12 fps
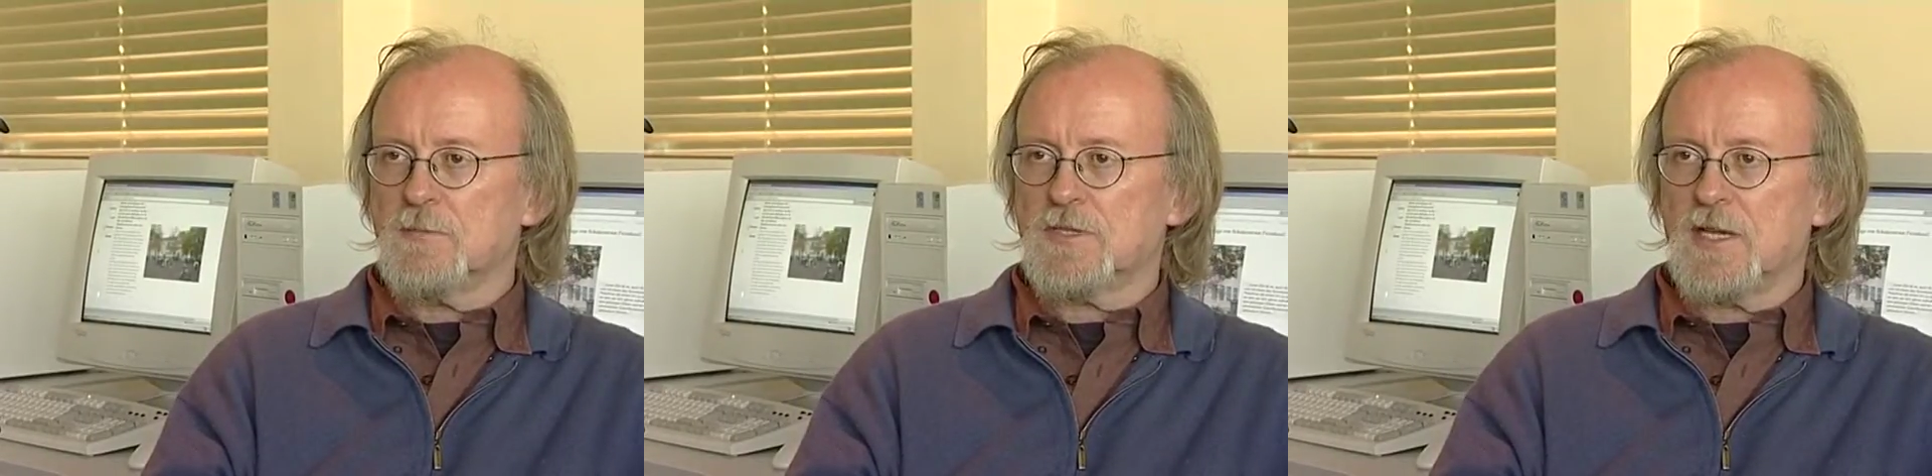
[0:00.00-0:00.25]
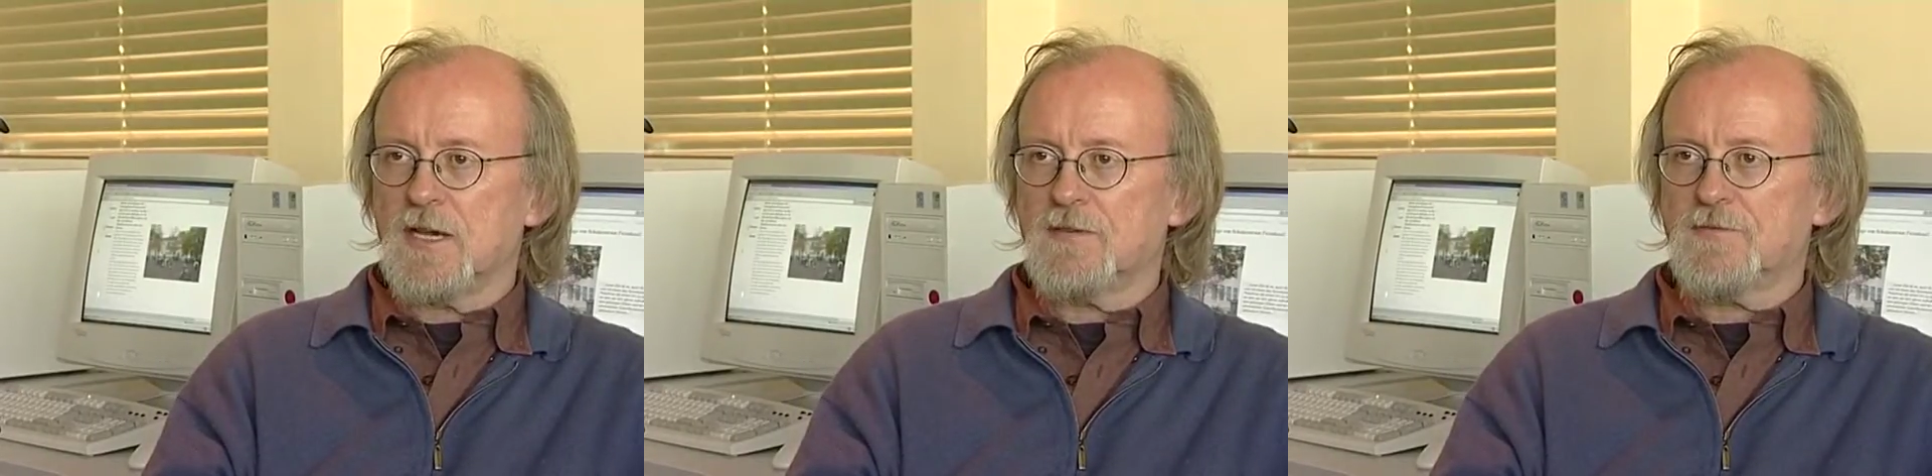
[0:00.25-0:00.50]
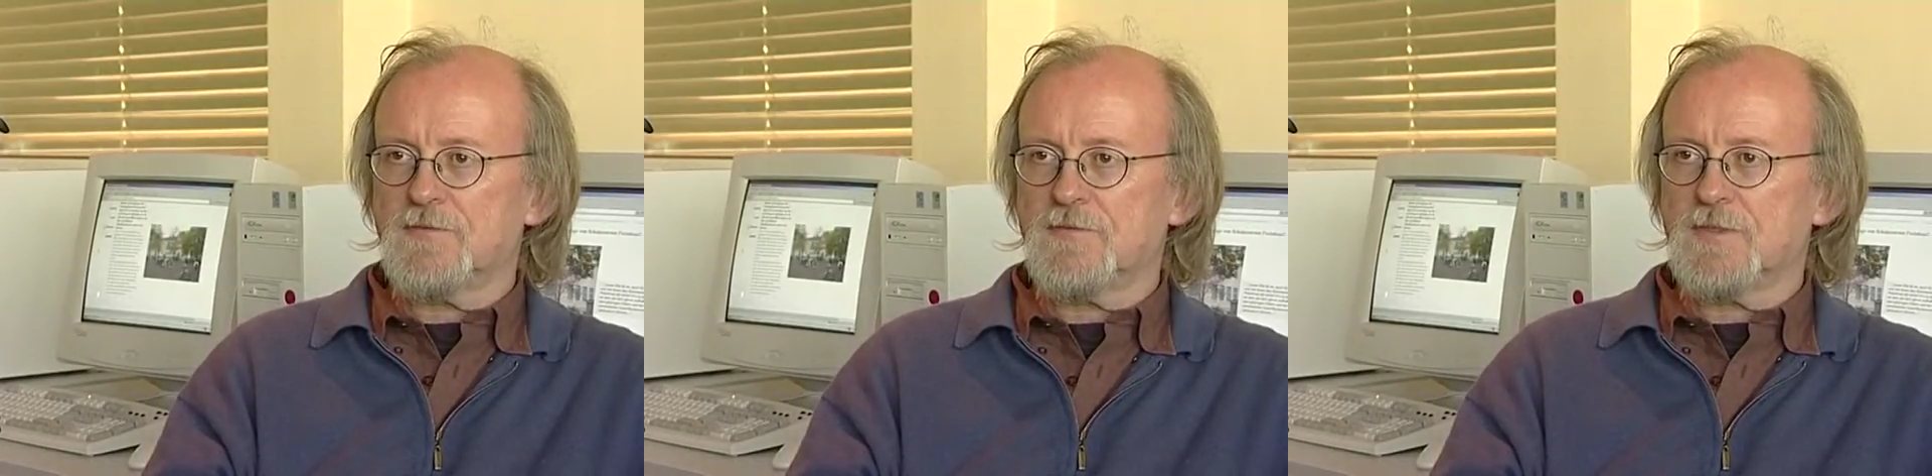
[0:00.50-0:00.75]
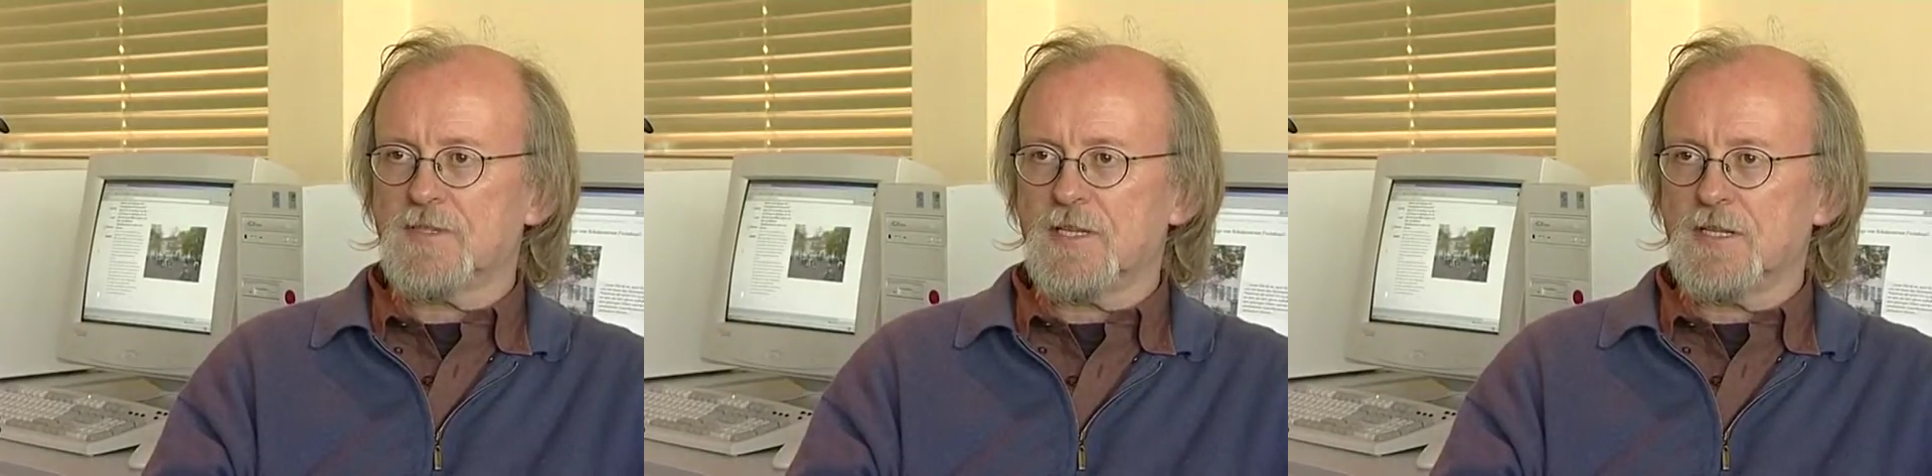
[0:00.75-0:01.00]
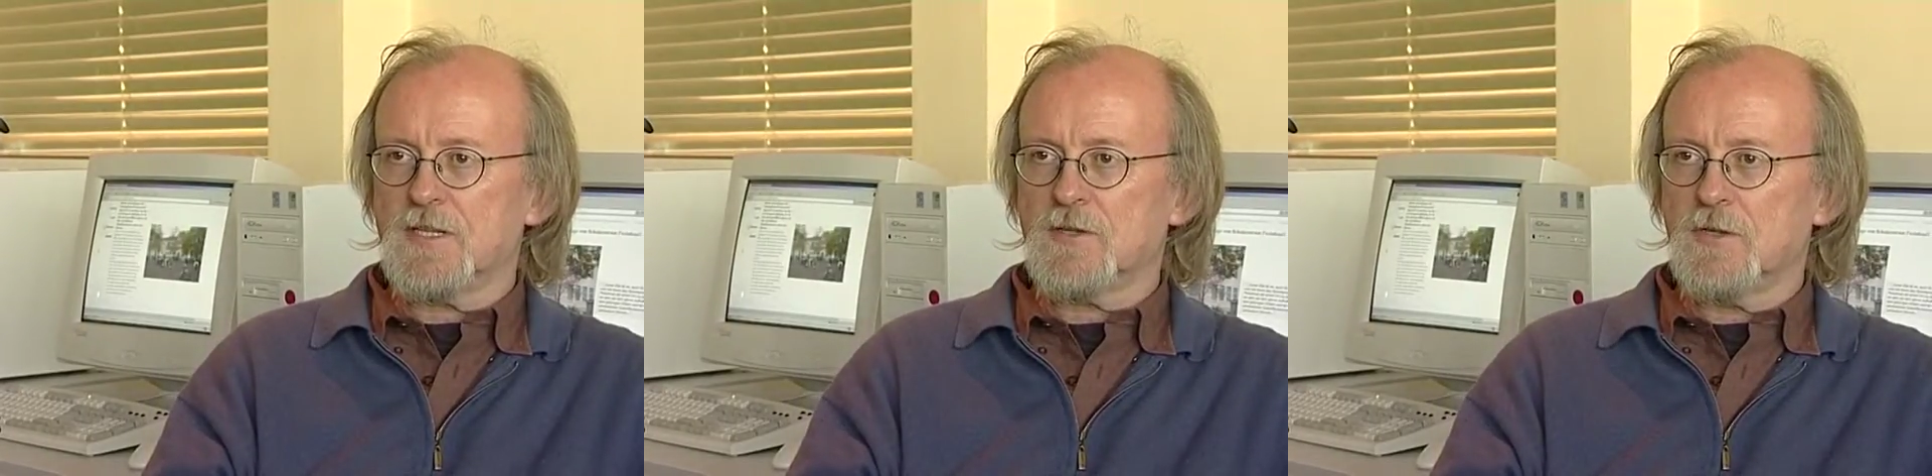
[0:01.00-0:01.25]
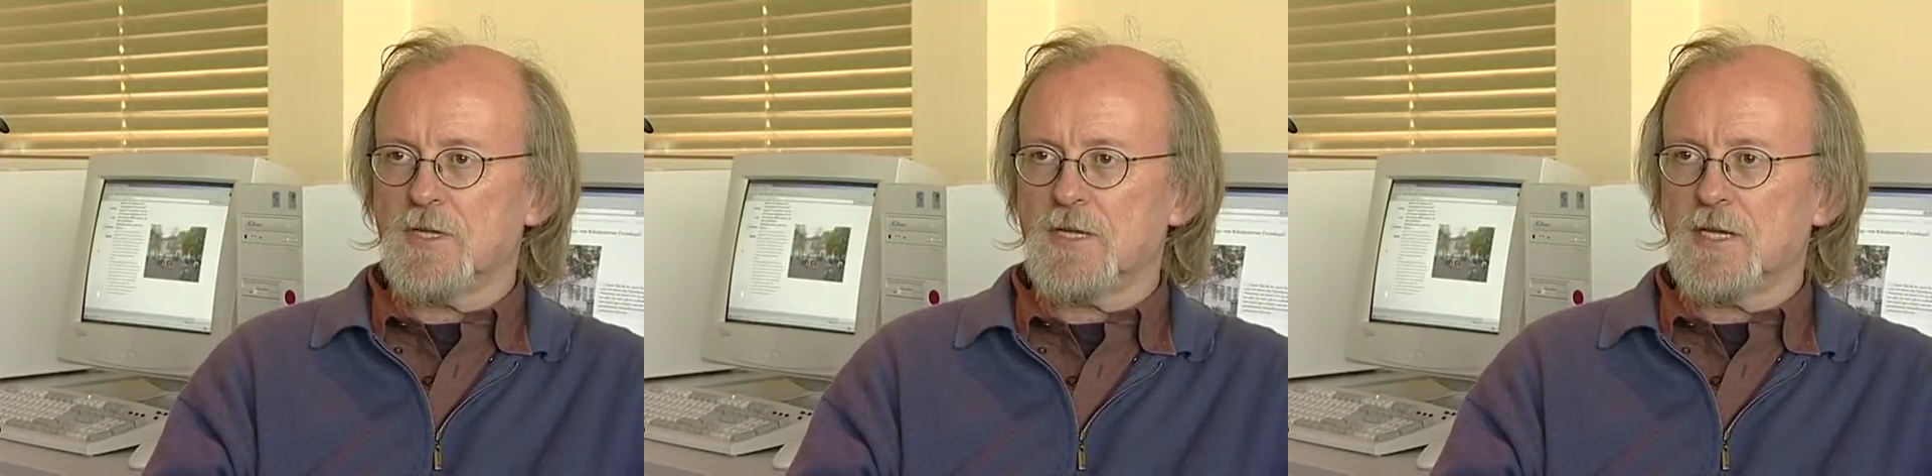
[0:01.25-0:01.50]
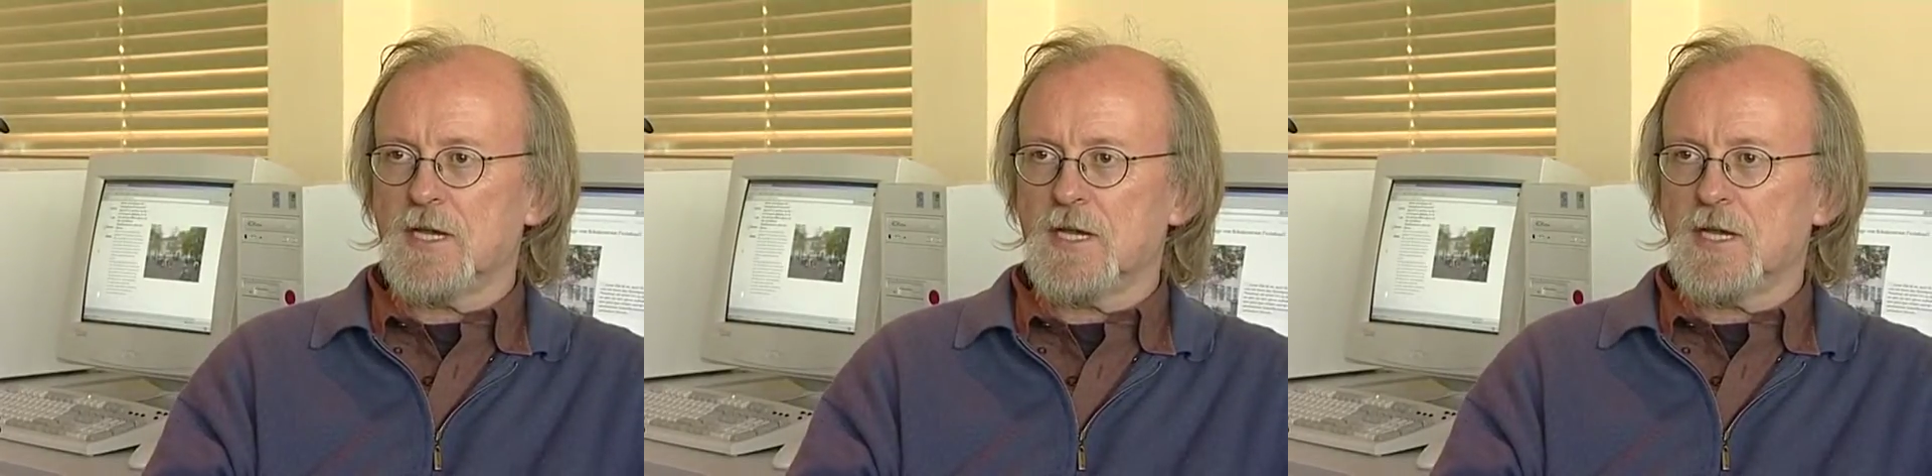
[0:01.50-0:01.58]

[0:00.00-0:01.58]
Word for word: Bedarf, den die Kollegen